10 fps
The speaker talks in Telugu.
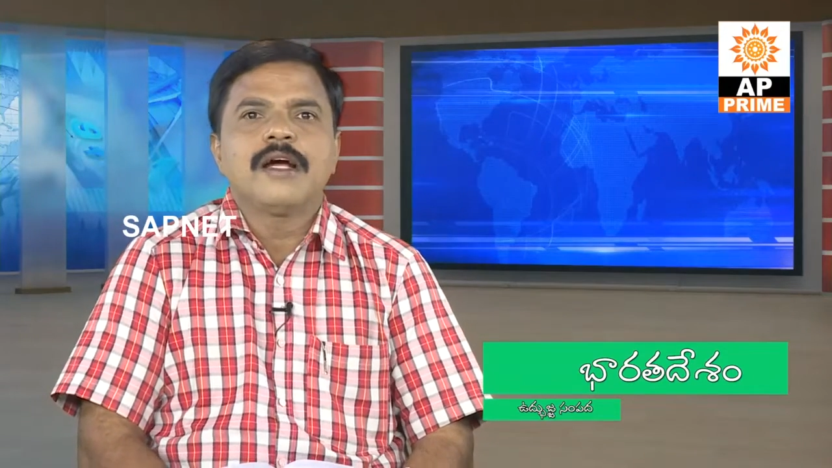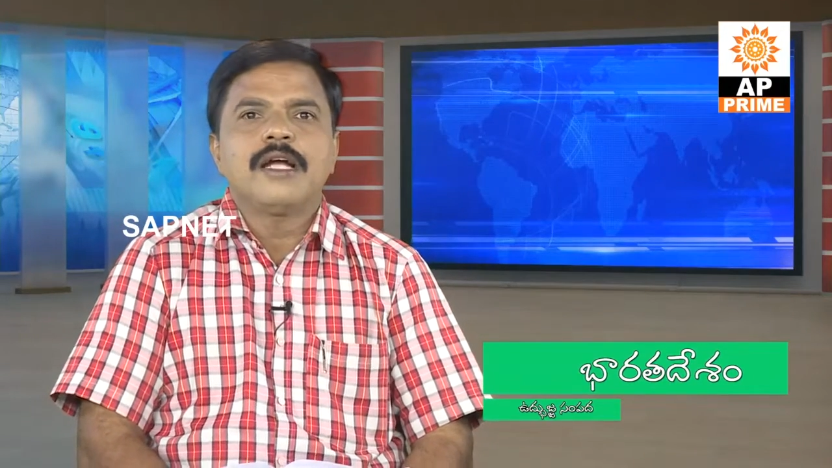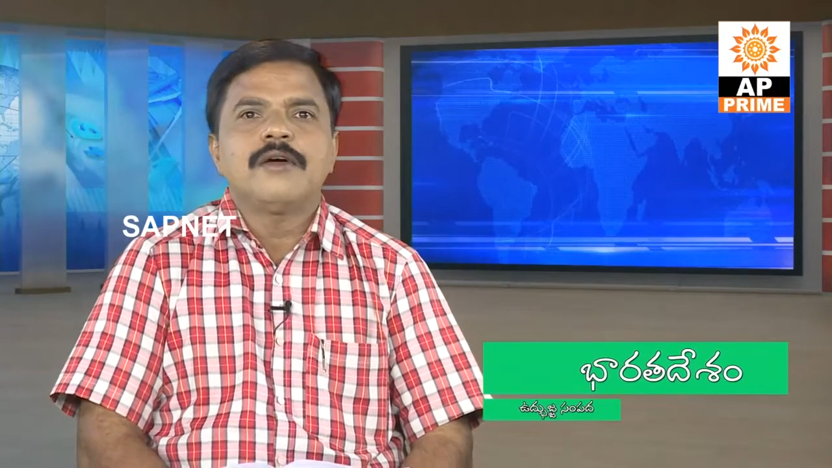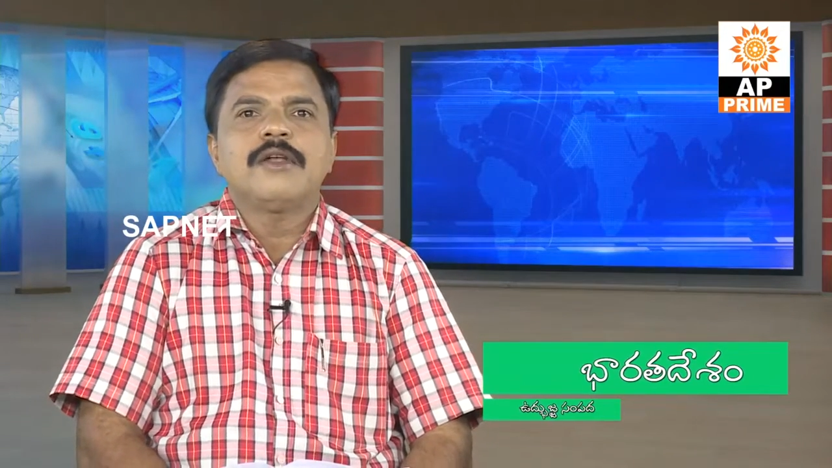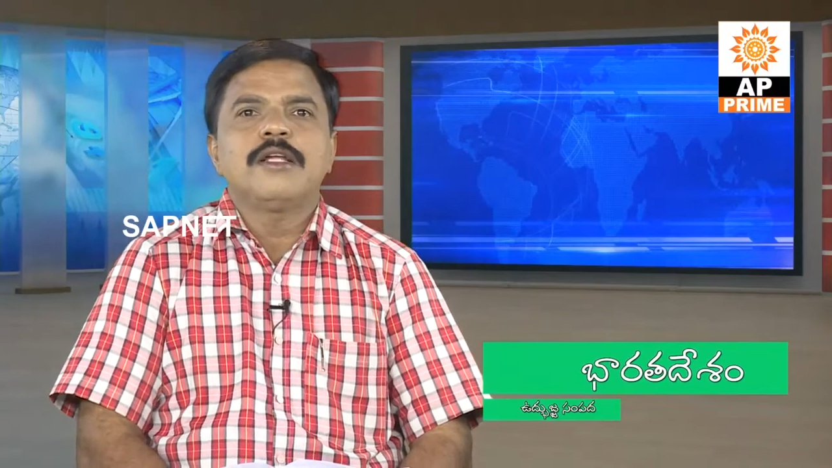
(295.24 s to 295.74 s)

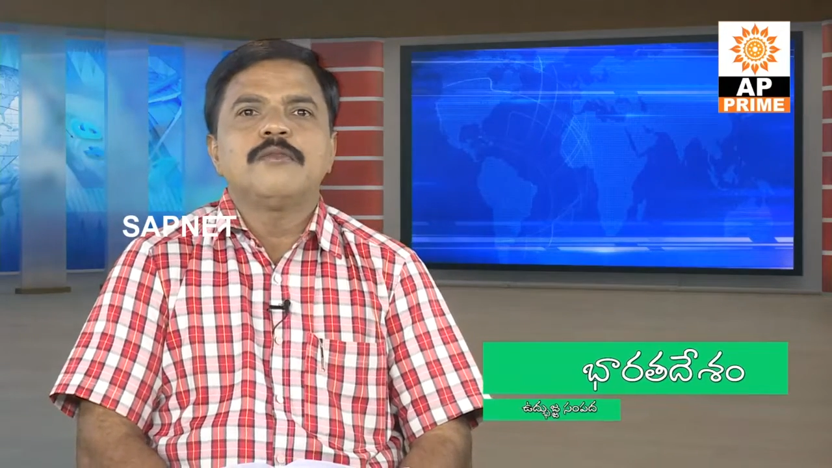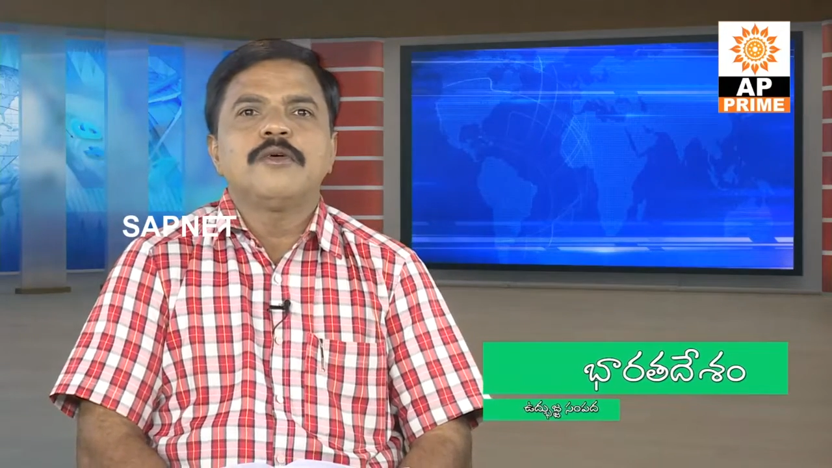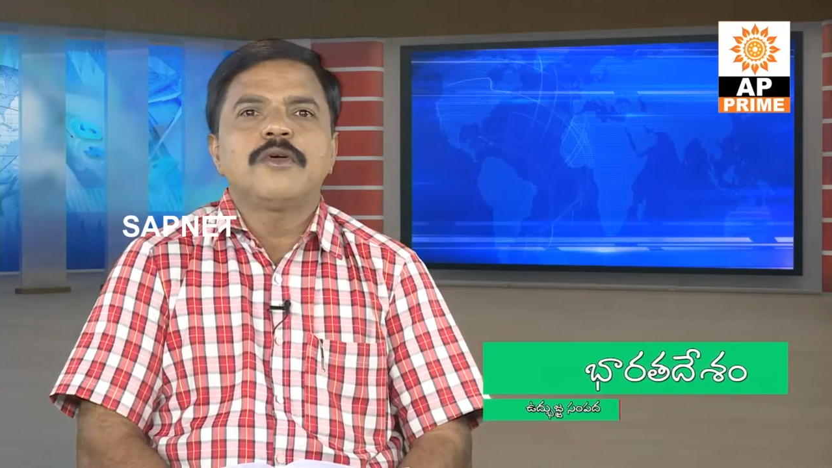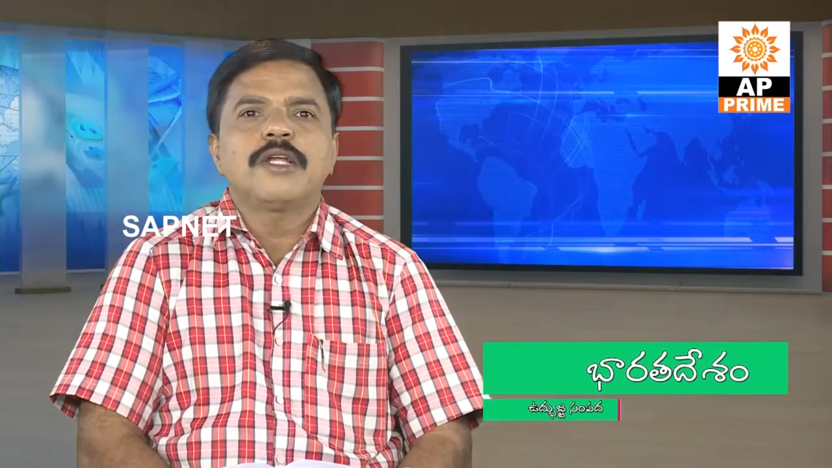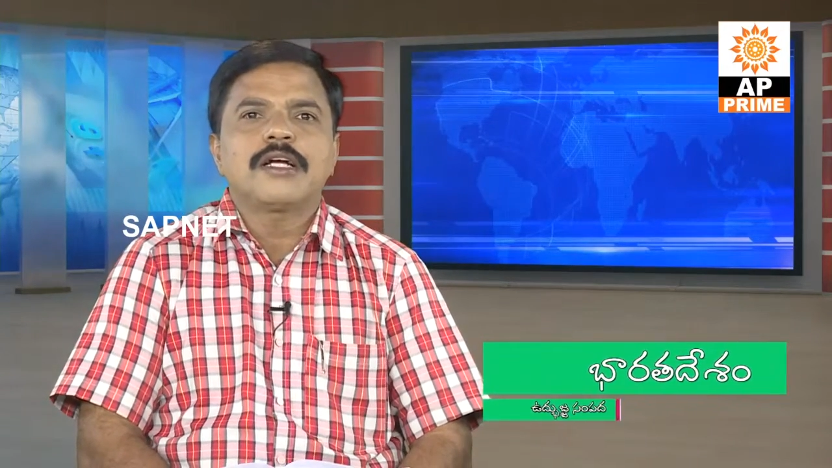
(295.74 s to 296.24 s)
అడవులను
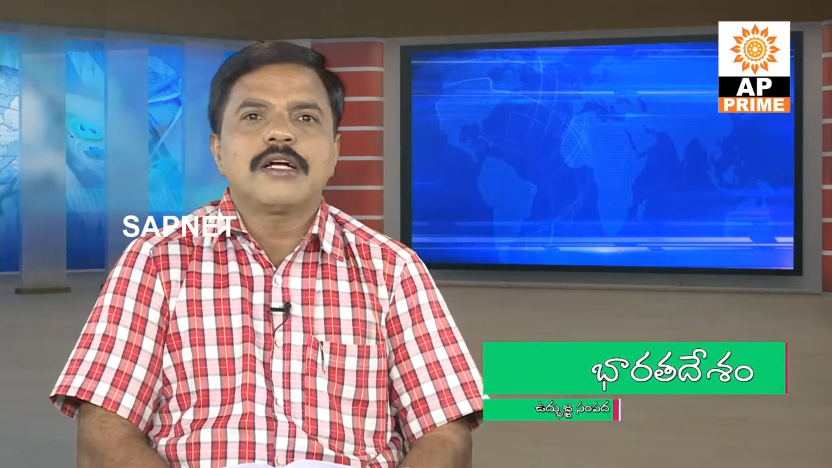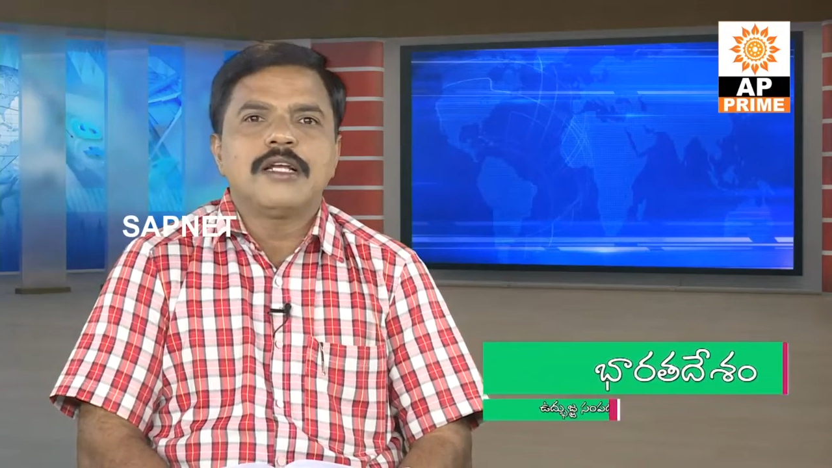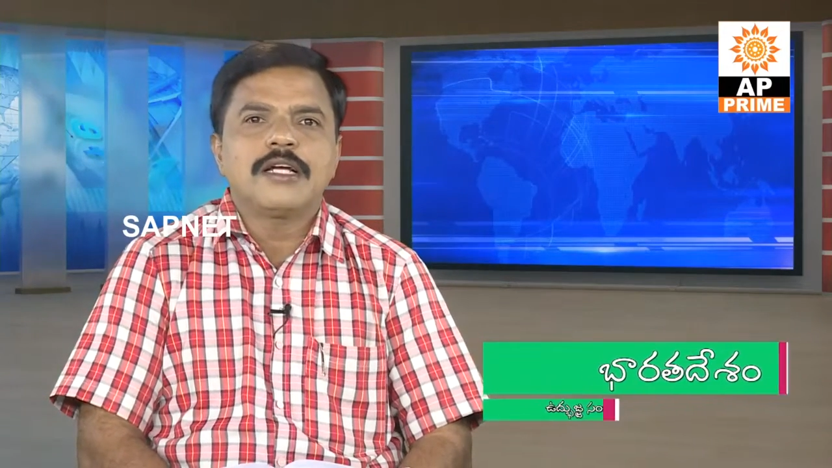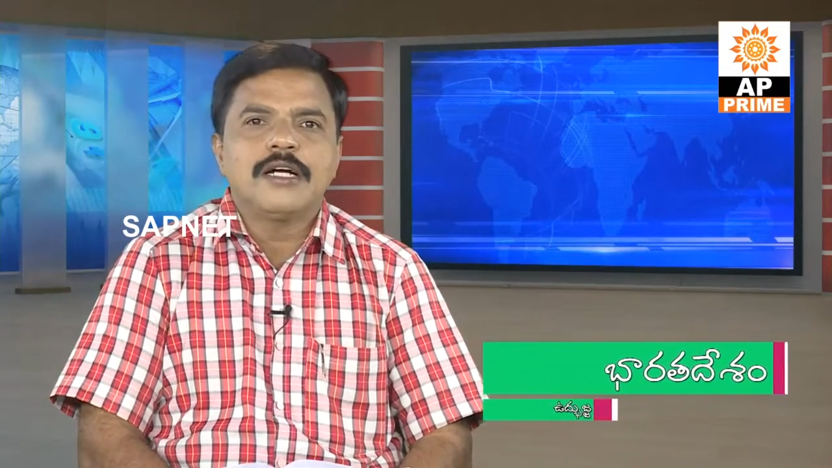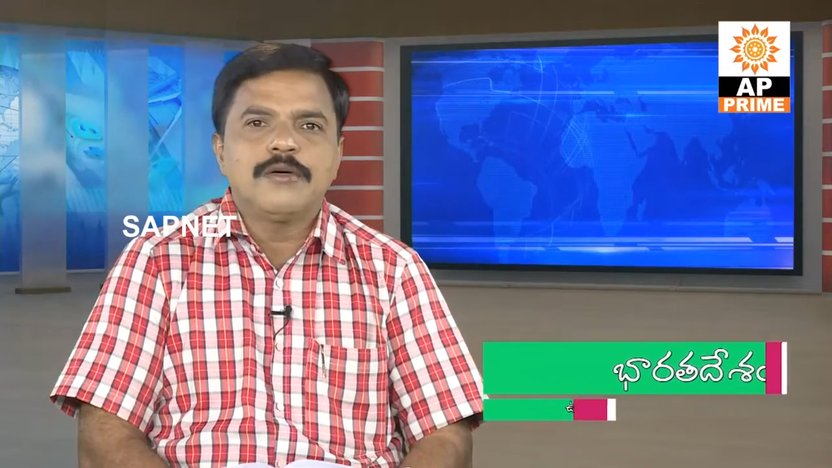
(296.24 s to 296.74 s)
మూడు
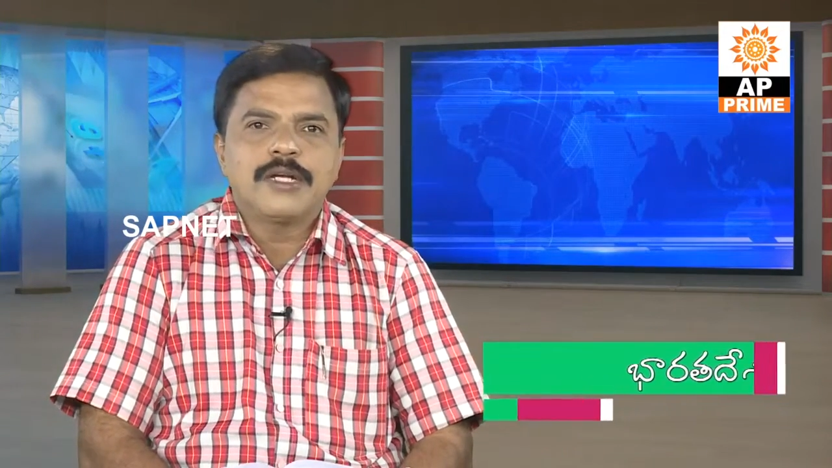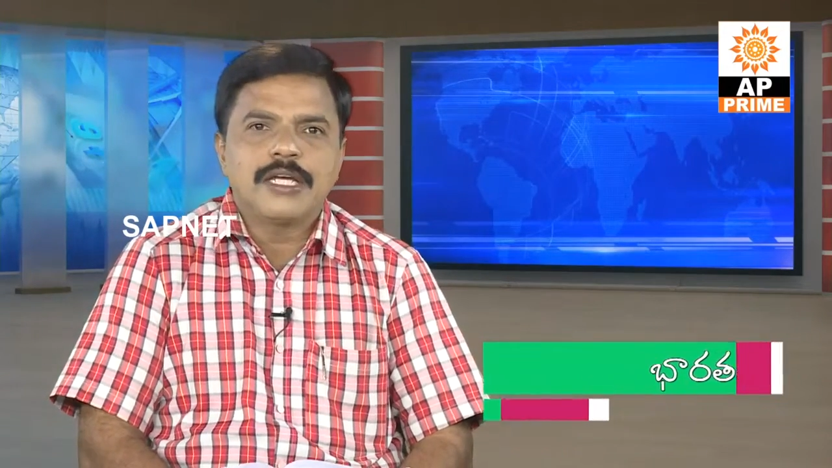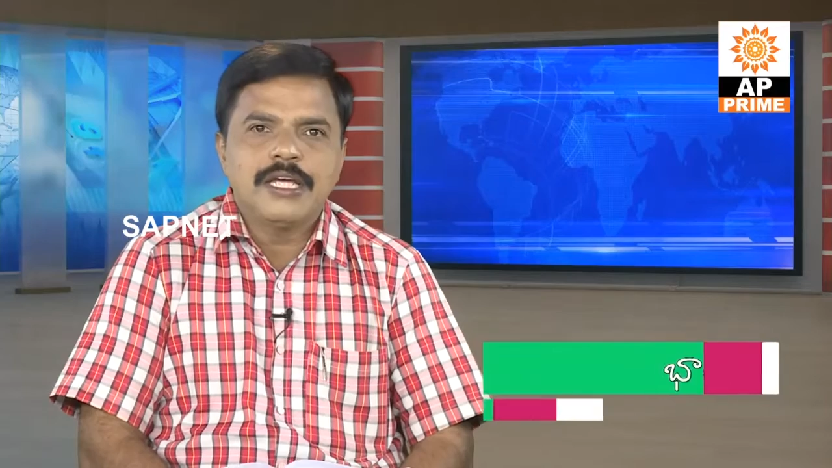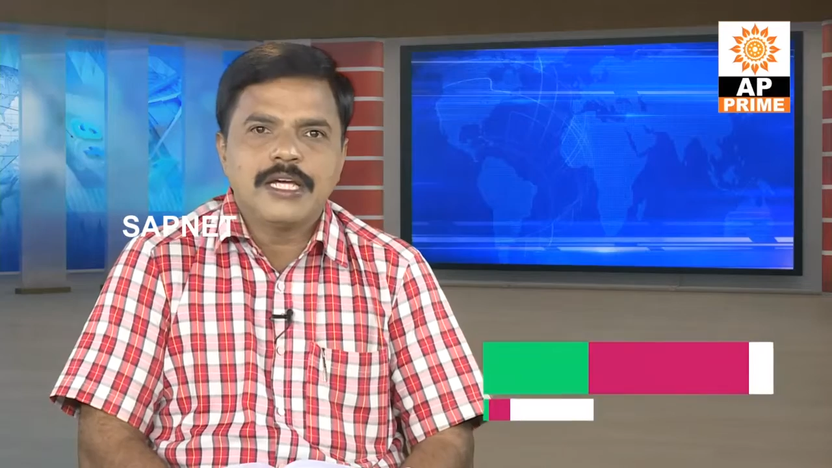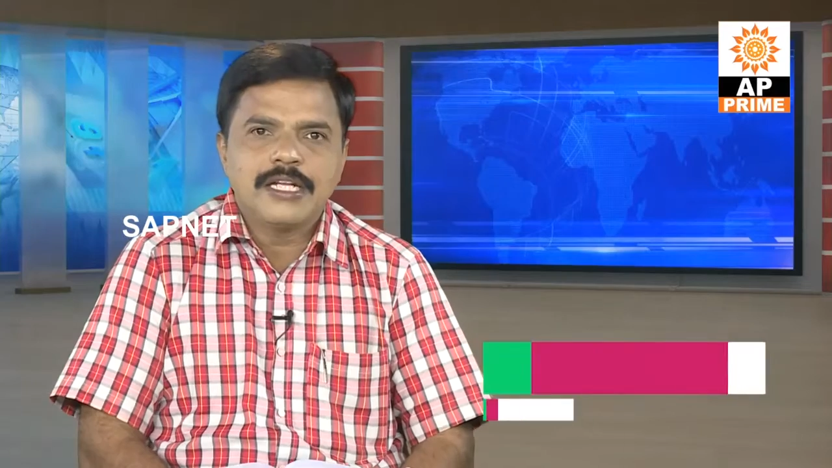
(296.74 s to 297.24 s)
రకాలుగా
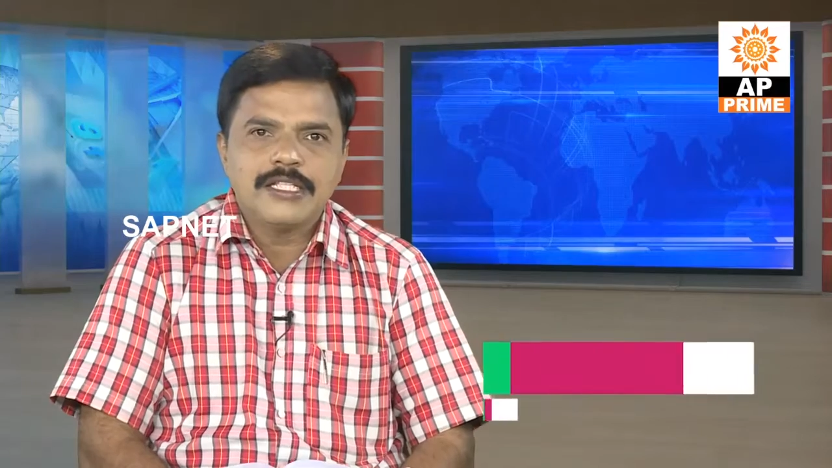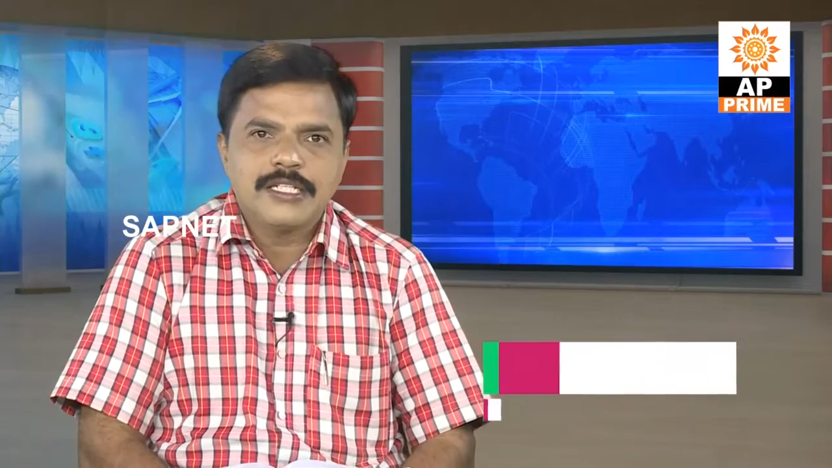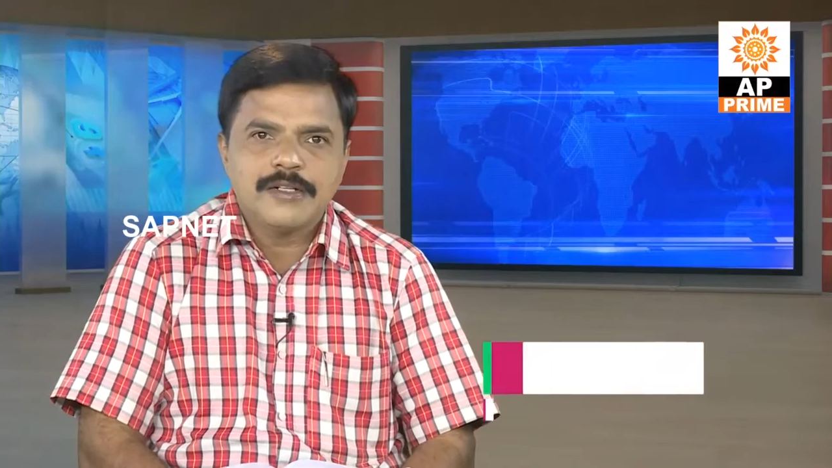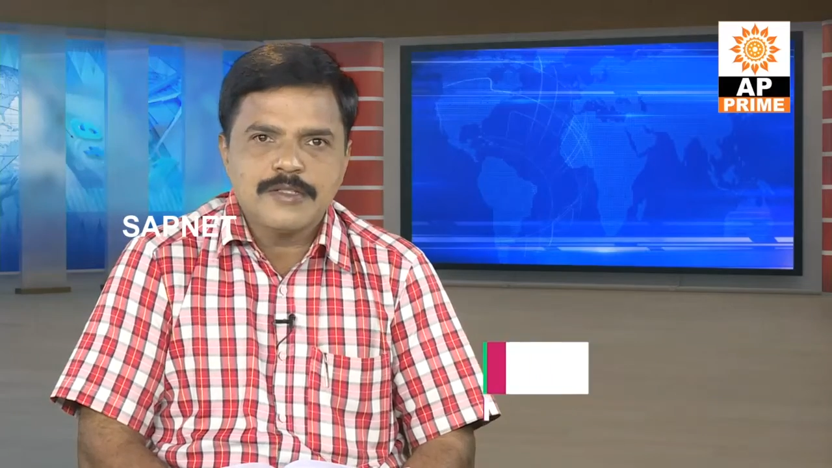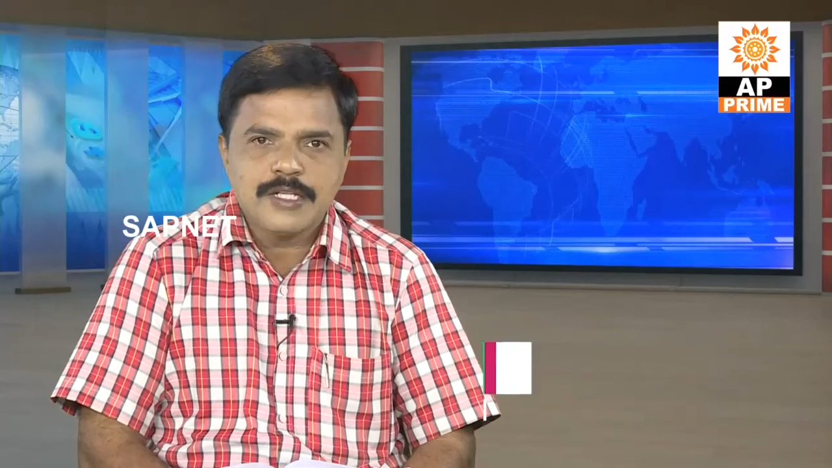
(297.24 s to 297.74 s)
వర్గీకరించడం